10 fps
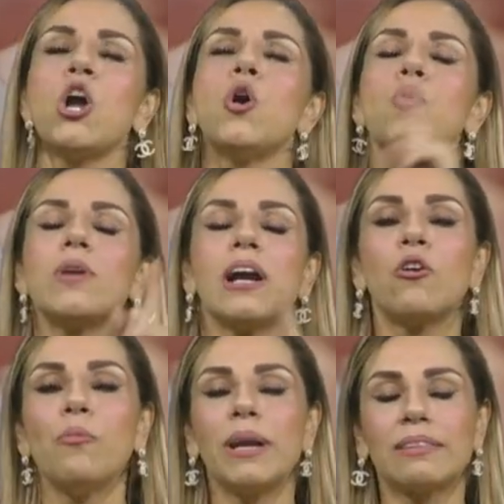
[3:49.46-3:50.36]
una
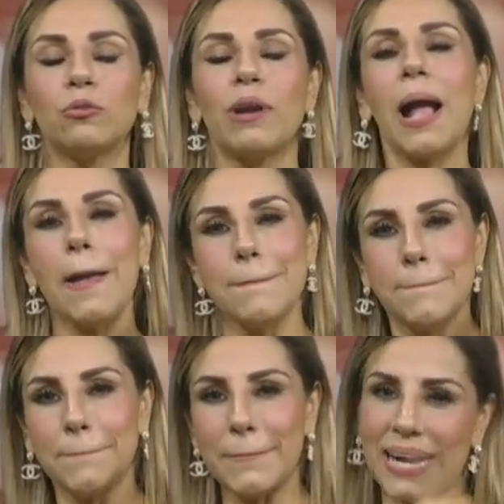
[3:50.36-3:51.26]
cobertura
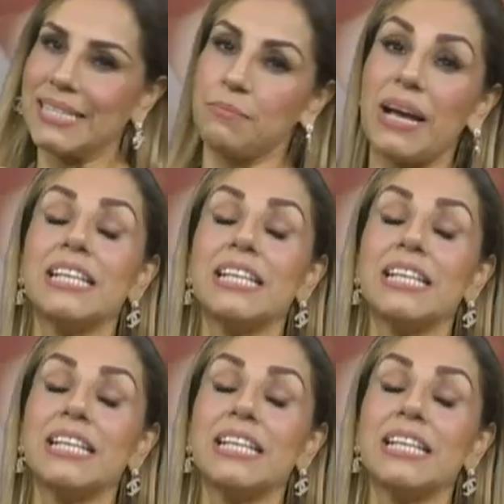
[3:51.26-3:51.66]
máxima.